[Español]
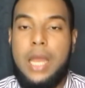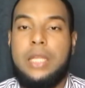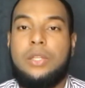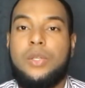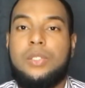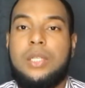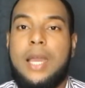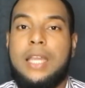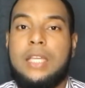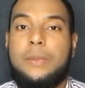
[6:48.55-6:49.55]
Entonces
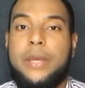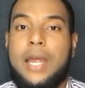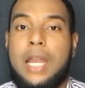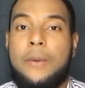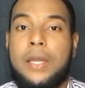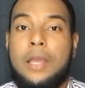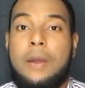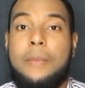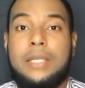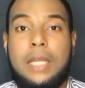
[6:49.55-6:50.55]
hay que esperar a ver qué va
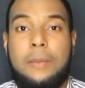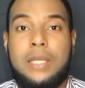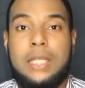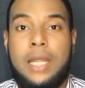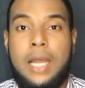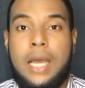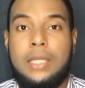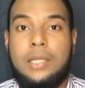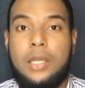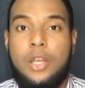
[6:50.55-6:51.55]
a pasar más
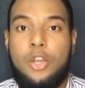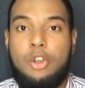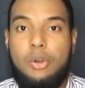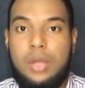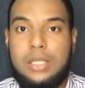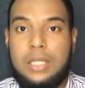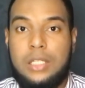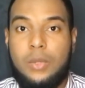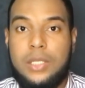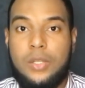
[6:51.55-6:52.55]
adelante con esta
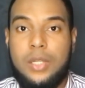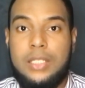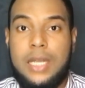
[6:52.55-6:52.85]
situación de